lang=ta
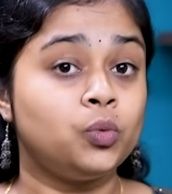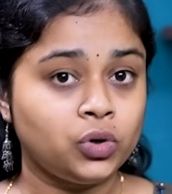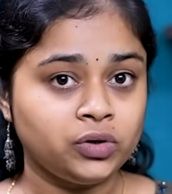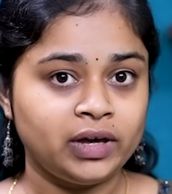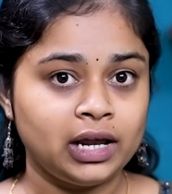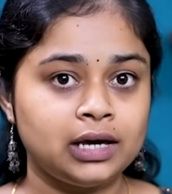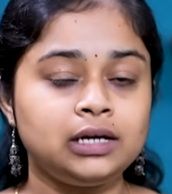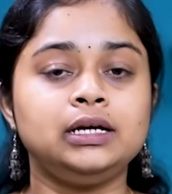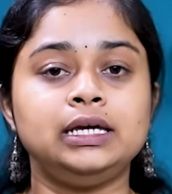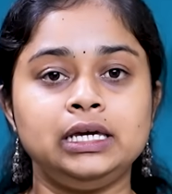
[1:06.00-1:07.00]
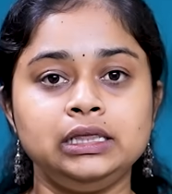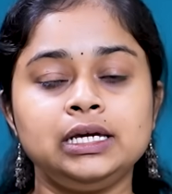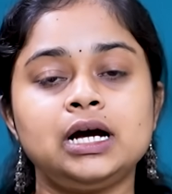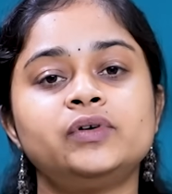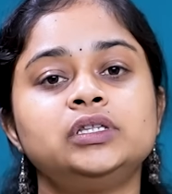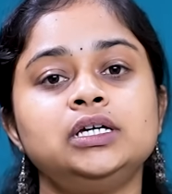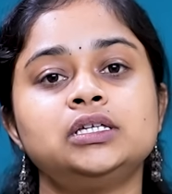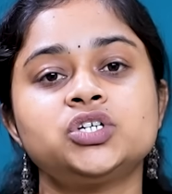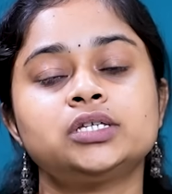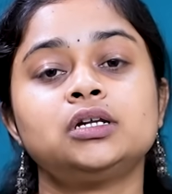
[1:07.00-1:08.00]
ஒருவேளை இந்தியா வந்து
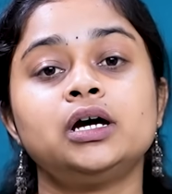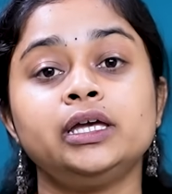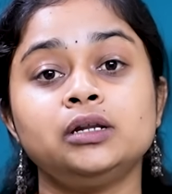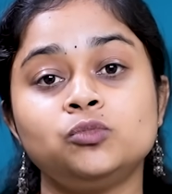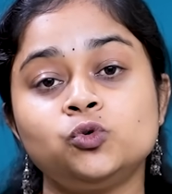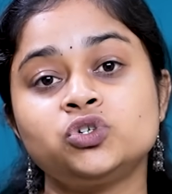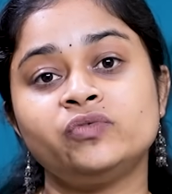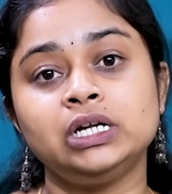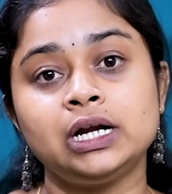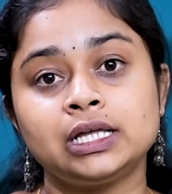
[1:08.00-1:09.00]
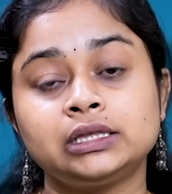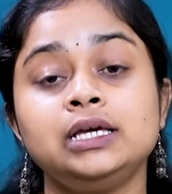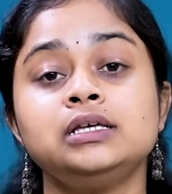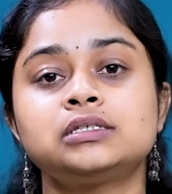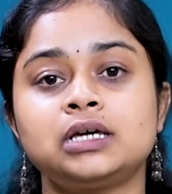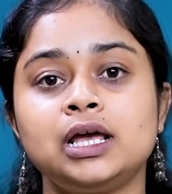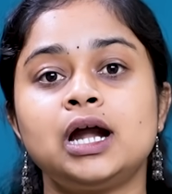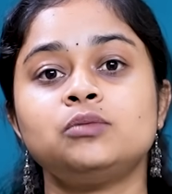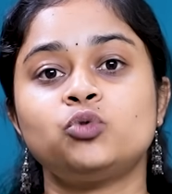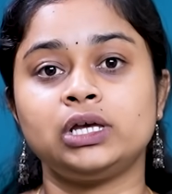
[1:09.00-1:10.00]
இந்த சந்திராயன் மூன்று விண்கலத்தை
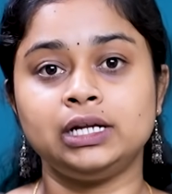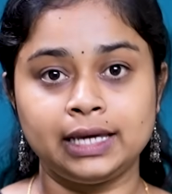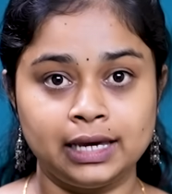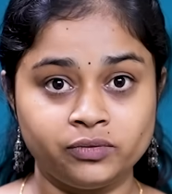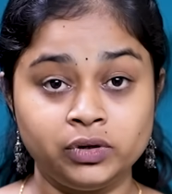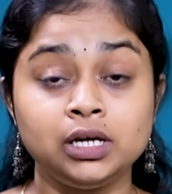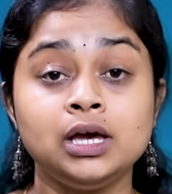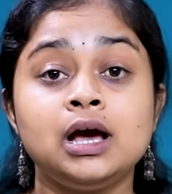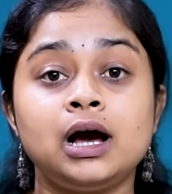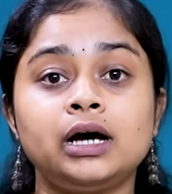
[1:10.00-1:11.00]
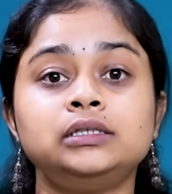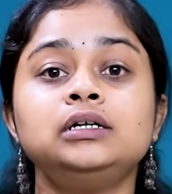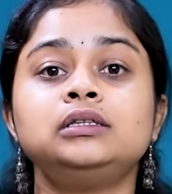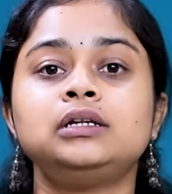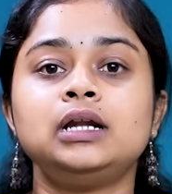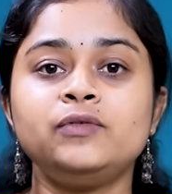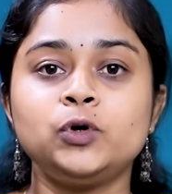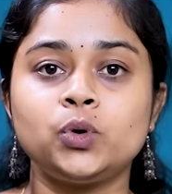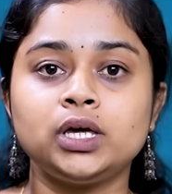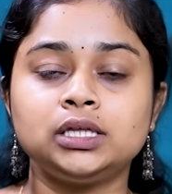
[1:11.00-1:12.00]
சரியான முறையில் ஏவி அது
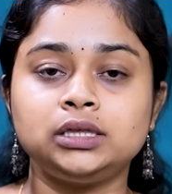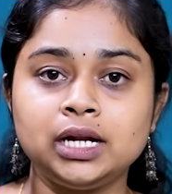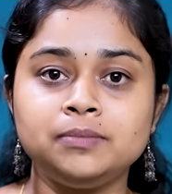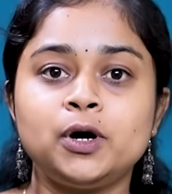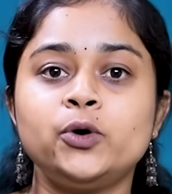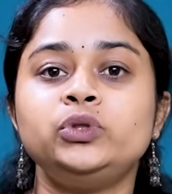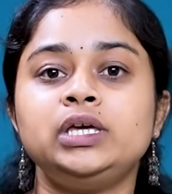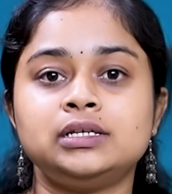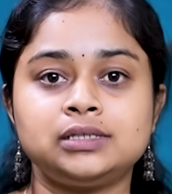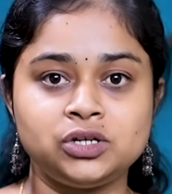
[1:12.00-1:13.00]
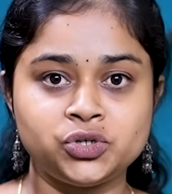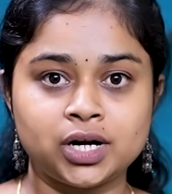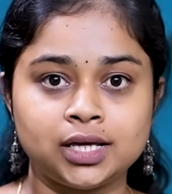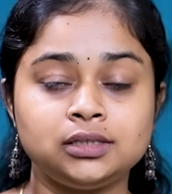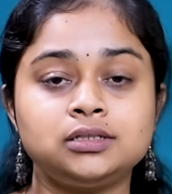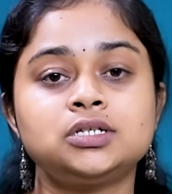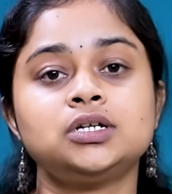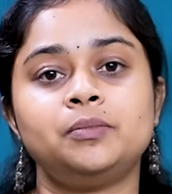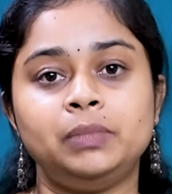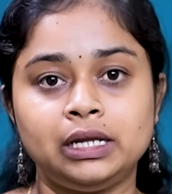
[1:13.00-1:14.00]
நிலவனுடைய தென் பகுதியை சென்றடைந்துச்சு
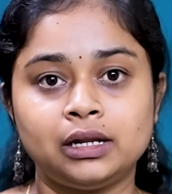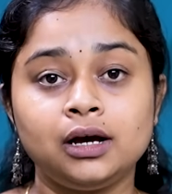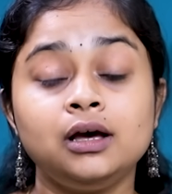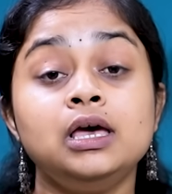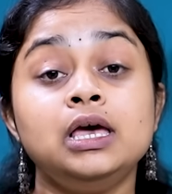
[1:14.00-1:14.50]
அப்படின்னா